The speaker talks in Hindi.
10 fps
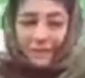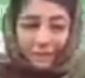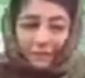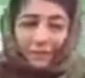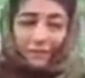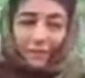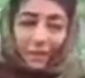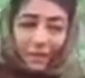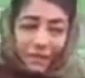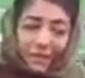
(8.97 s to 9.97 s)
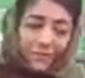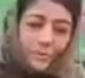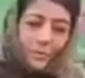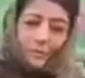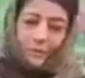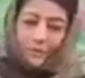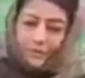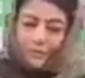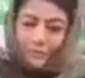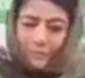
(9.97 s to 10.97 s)
जहां पर आज जो
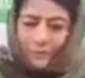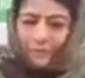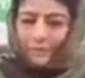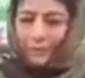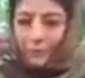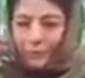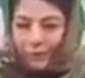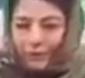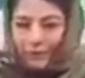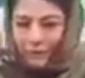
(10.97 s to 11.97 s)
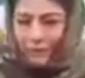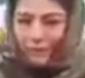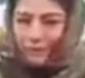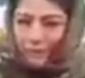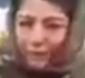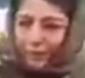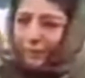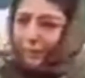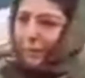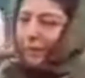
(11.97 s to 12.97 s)
हमारा यूथ के साथ मीटिंग होनी
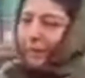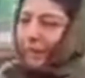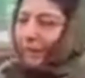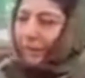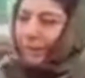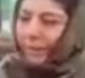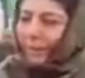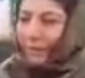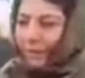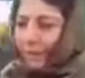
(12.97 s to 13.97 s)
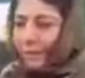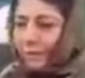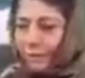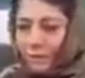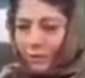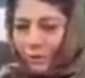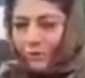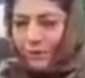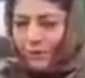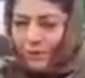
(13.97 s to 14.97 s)
थी और
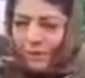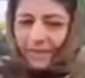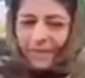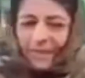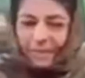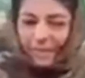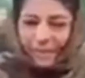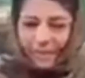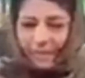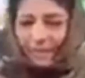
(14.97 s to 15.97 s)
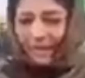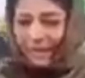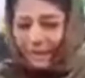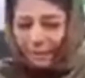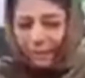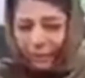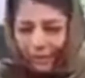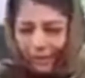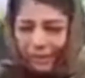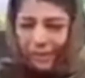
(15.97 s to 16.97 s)
उसको जिस तरह इस सरकार ने आज
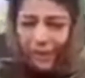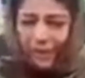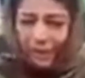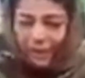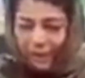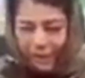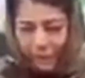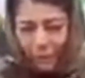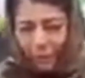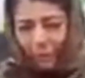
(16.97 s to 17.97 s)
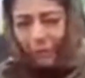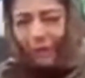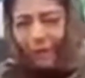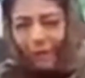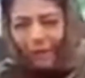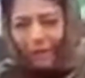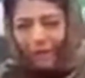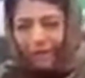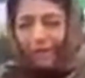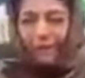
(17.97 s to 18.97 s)
सबोटॉच किया ये कह के कि कोविड है
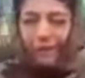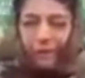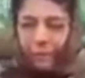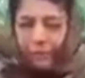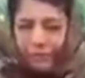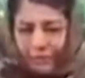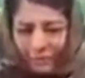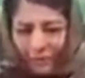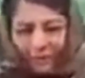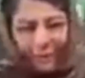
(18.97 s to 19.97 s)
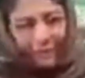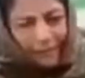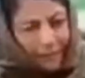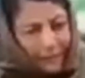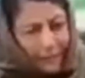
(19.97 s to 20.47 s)
जब यहां दूसरी जमातें